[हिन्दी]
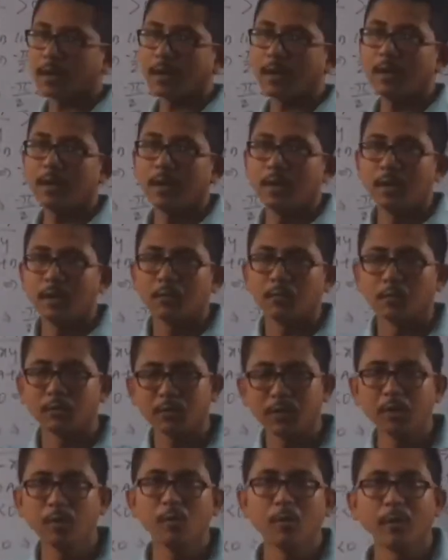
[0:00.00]
का वो
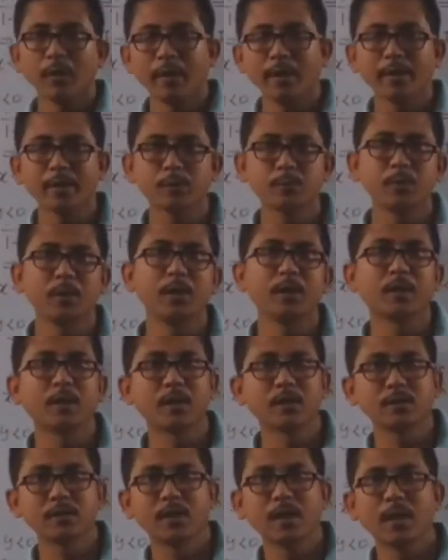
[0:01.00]
तीनों मैंने एक्सप्लेन
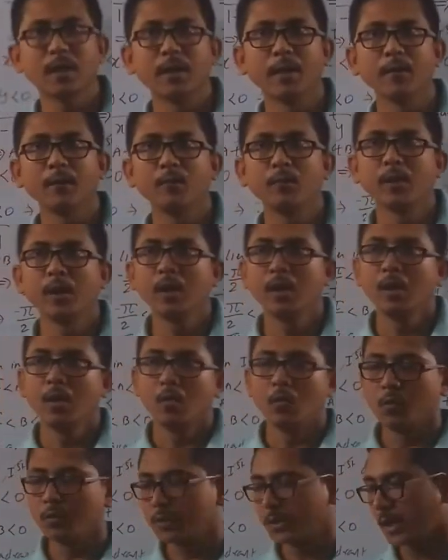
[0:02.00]
कर दिया है
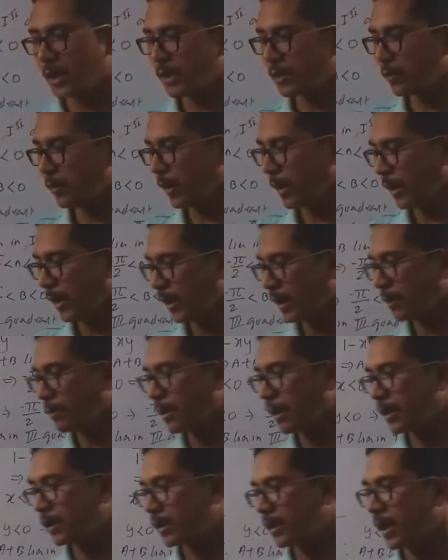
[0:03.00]
हो सके तो एक
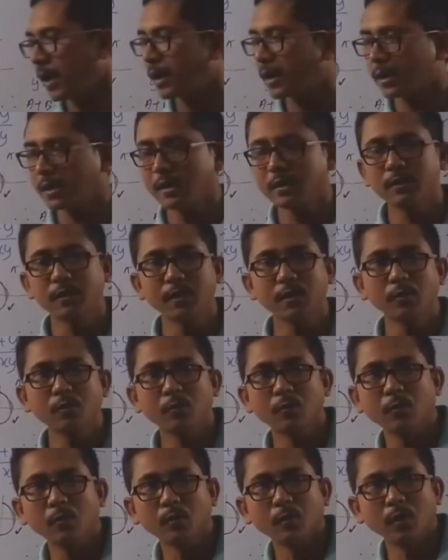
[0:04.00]
बार क्या करना तीनों
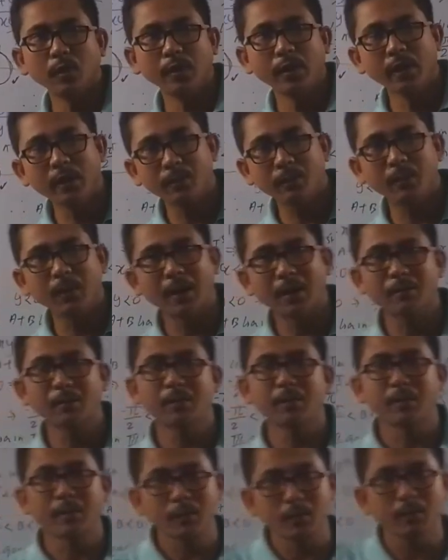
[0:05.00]
को एक बार
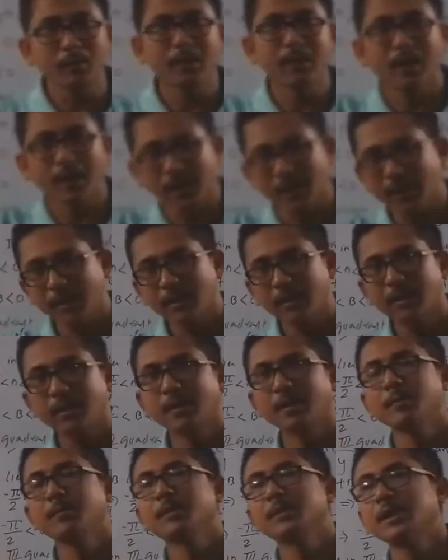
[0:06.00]
में क्योंकि मैंने अलग अलग
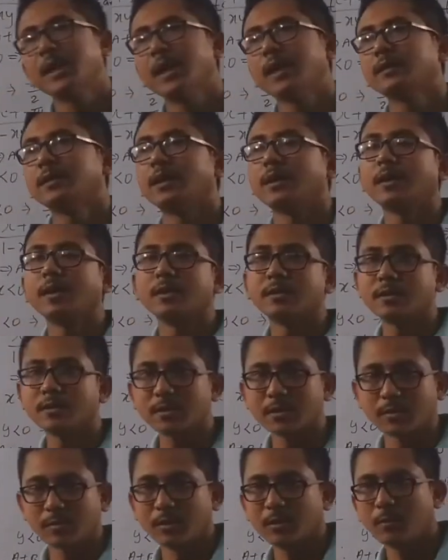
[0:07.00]
करके बताया ताकि अच्छे से
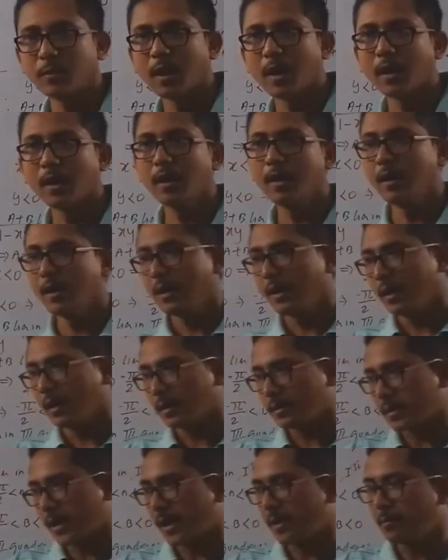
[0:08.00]
समझ में आए
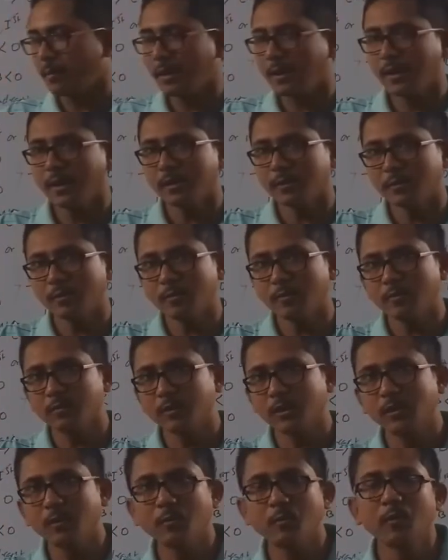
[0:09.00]
टाइम मिले तो
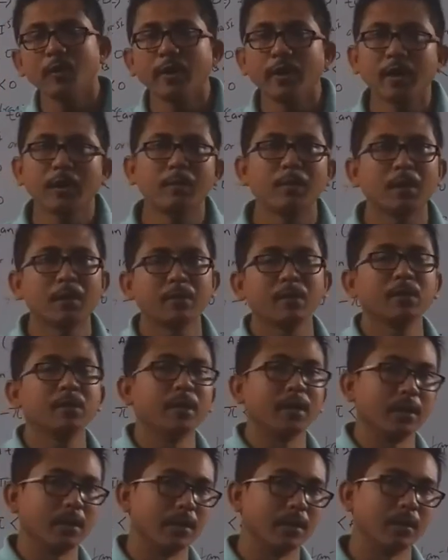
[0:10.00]
तीनों को एक बार में
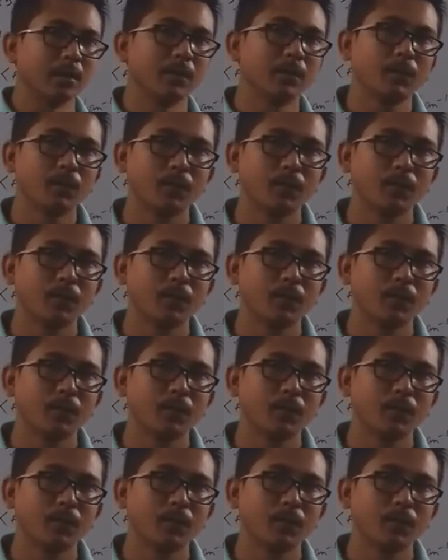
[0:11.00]
देख लेना